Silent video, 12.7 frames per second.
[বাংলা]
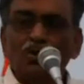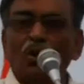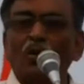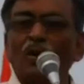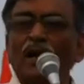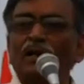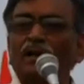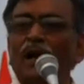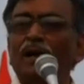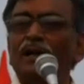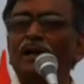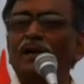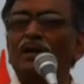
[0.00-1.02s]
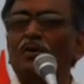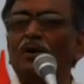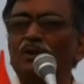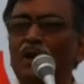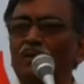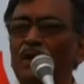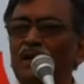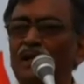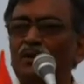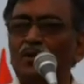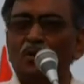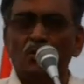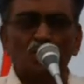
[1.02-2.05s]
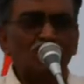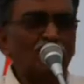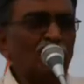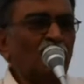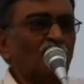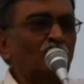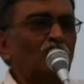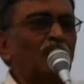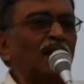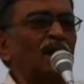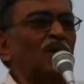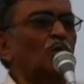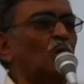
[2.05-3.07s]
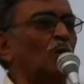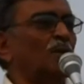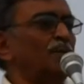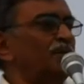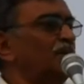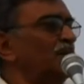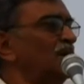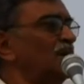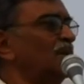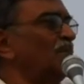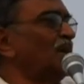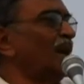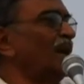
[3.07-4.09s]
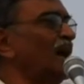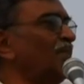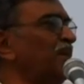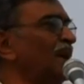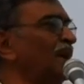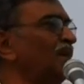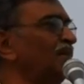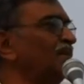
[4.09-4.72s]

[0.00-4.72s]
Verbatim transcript: তখন একটা ইংরেজি কথা বেরিয়েছিল ফিল গুড মানে আপনি